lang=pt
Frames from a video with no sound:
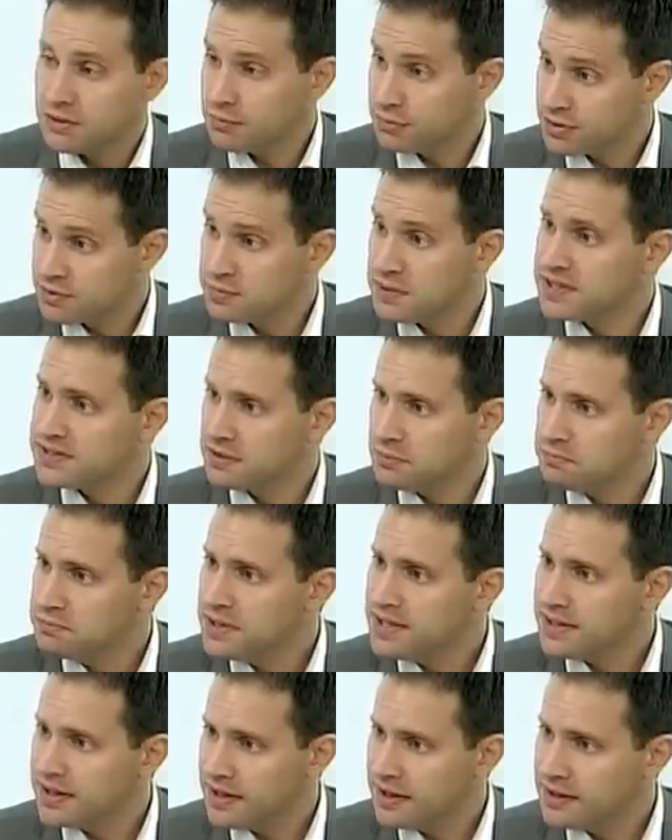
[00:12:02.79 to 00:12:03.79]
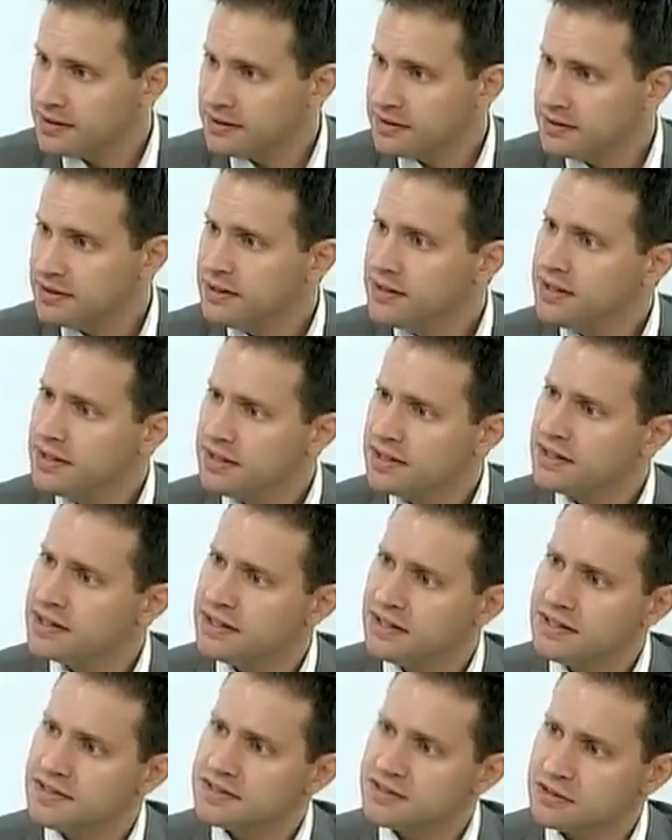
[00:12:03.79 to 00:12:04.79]
prospecção pequena em
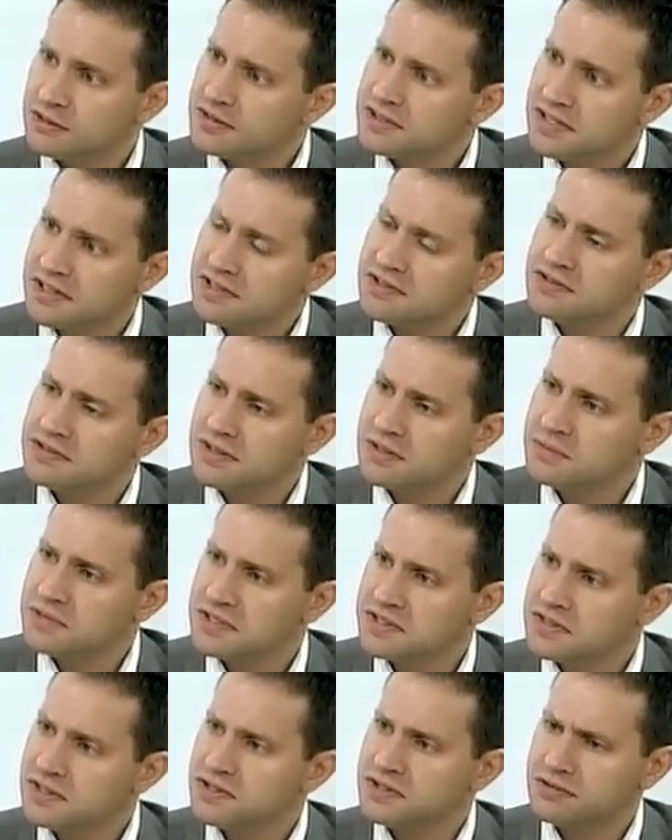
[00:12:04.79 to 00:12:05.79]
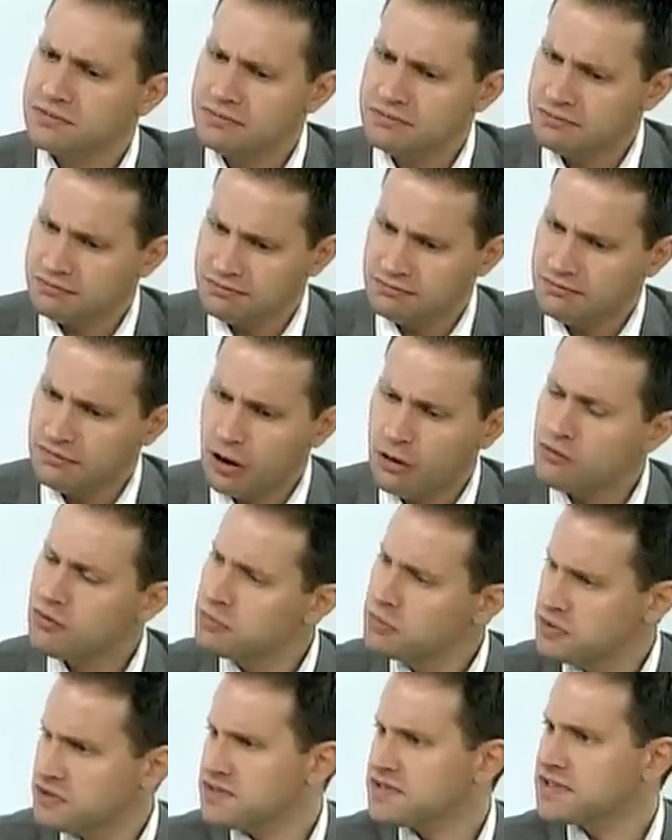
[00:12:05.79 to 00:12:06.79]
clientes que nós acreditamos que seja um alvo
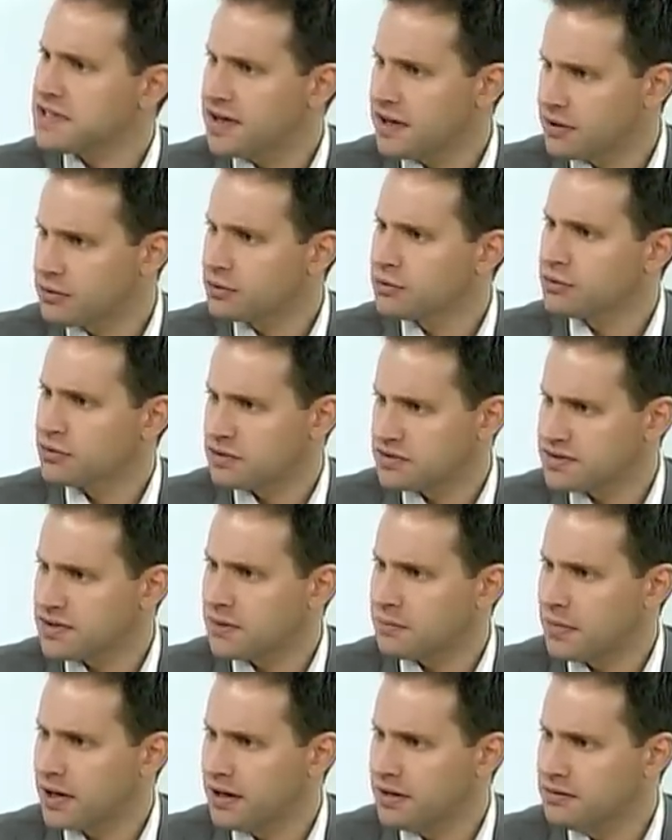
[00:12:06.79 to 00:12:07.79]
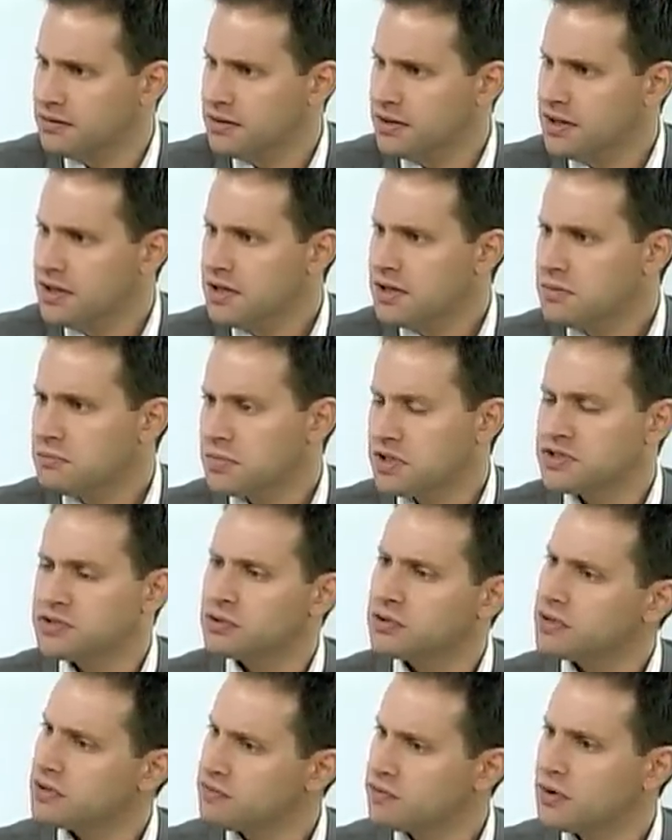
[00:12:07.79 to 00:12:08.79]
muito certo do nosso trabalho mas de
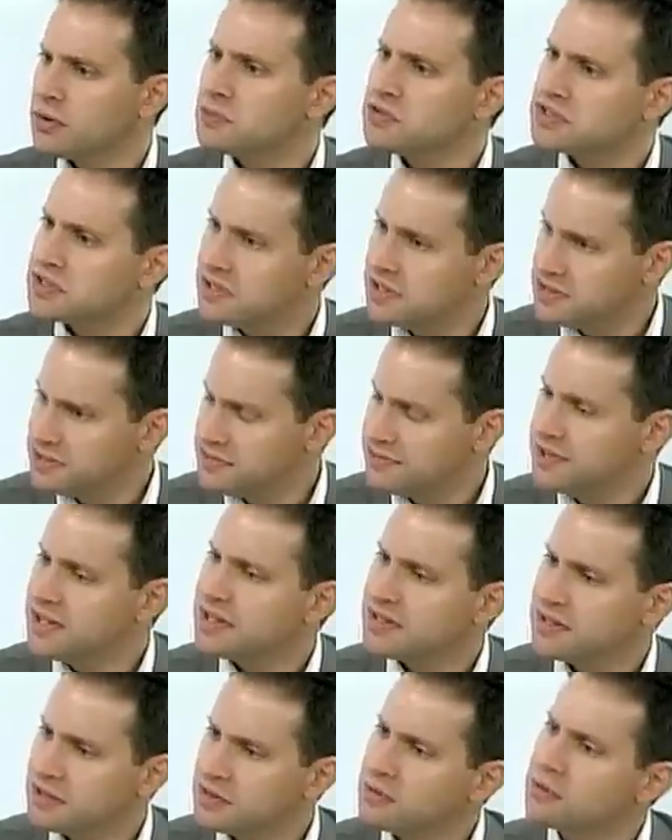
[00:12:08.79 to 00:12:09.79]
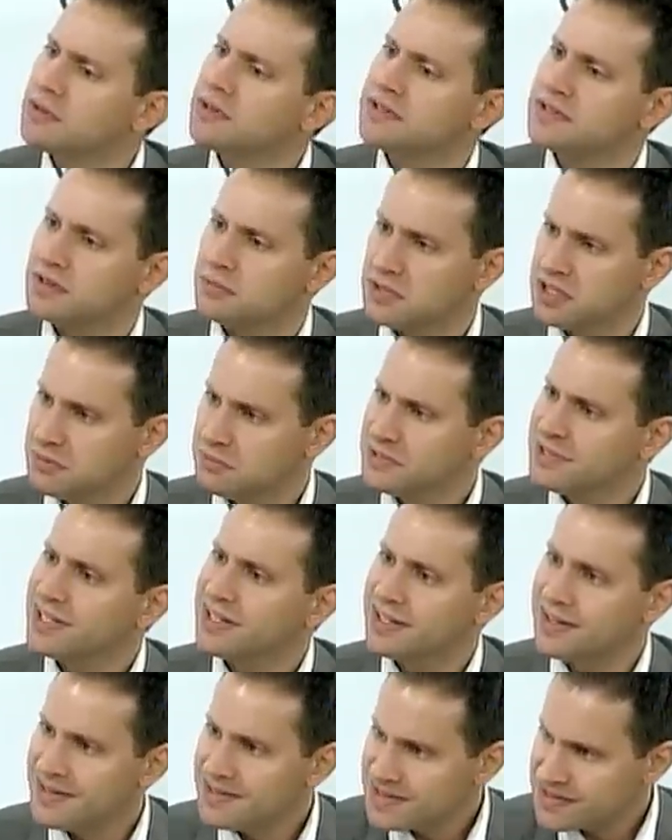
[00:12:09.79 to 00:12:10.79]
outra forma os clientes vêm até nós, é uma demanda
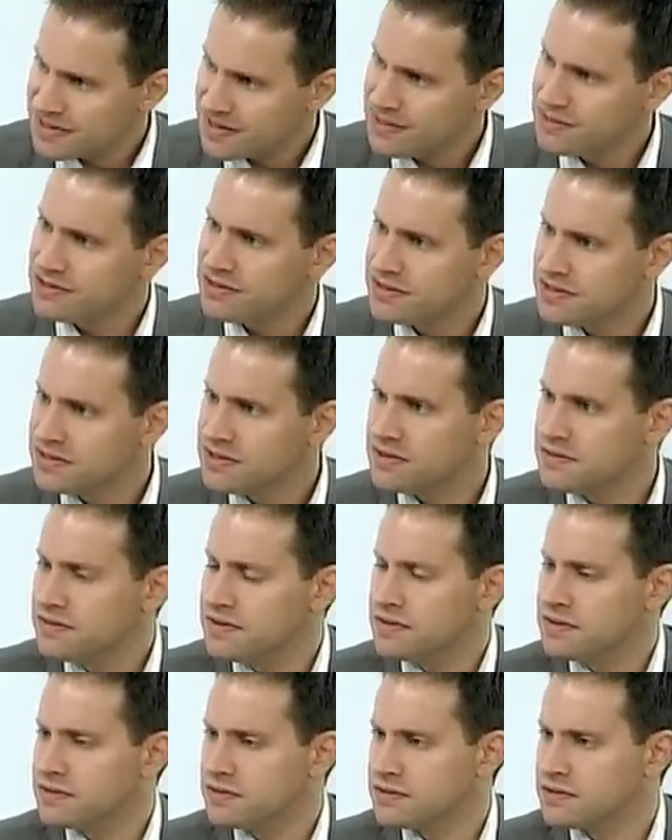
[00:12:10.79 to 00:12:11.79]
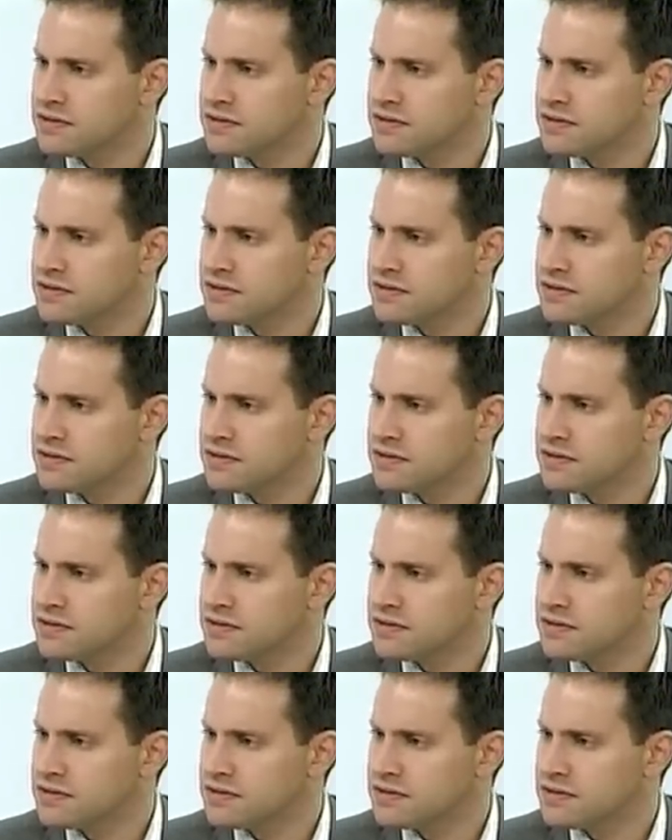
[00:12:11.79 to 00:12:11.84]
crescente de serviços.